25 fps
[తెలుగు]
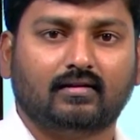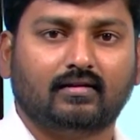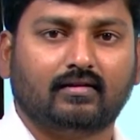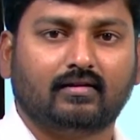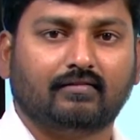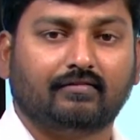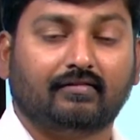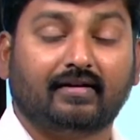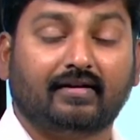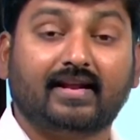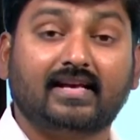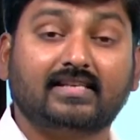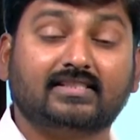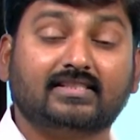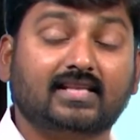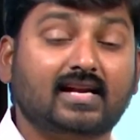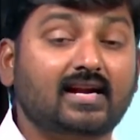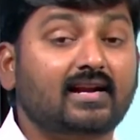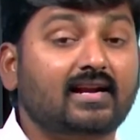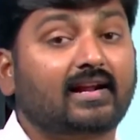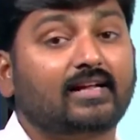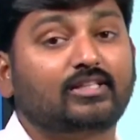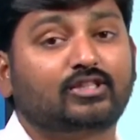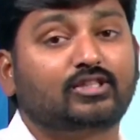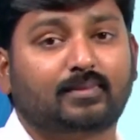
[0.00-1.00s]

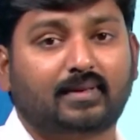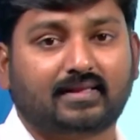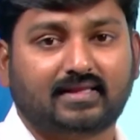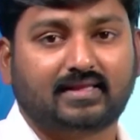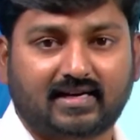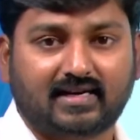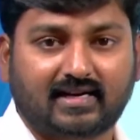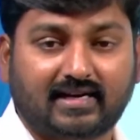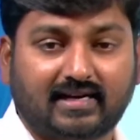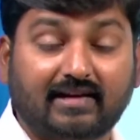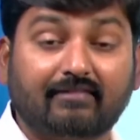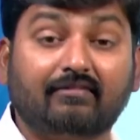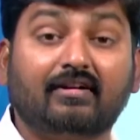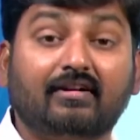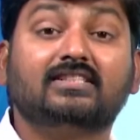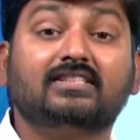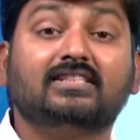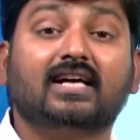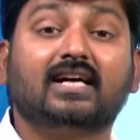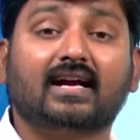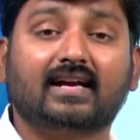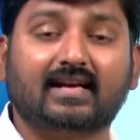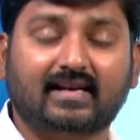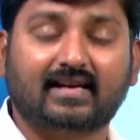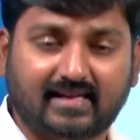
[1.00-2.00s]
వరేస్తున్నాడు రైతు బంద్ చేయడాడు ఎవరిని
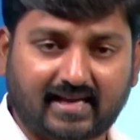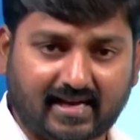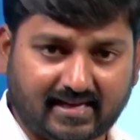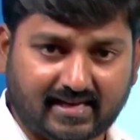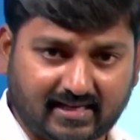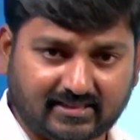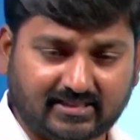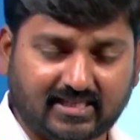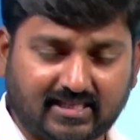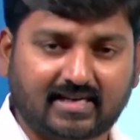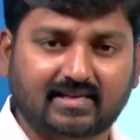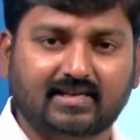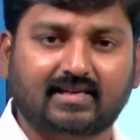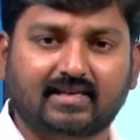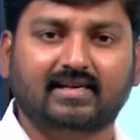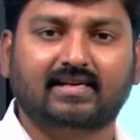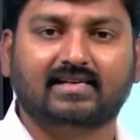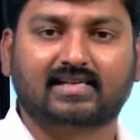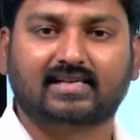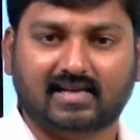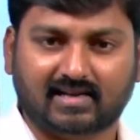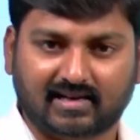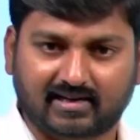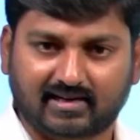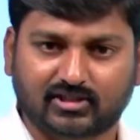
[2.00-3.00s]
జాగి నీ అయ్యా జాగి నీ
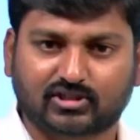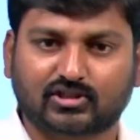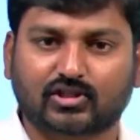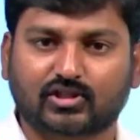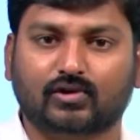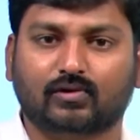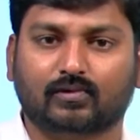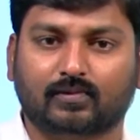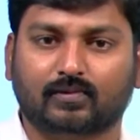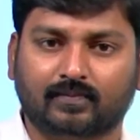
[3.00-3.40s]
ఇంట్లోకి వెళ్ళి ఇస్తున్నావు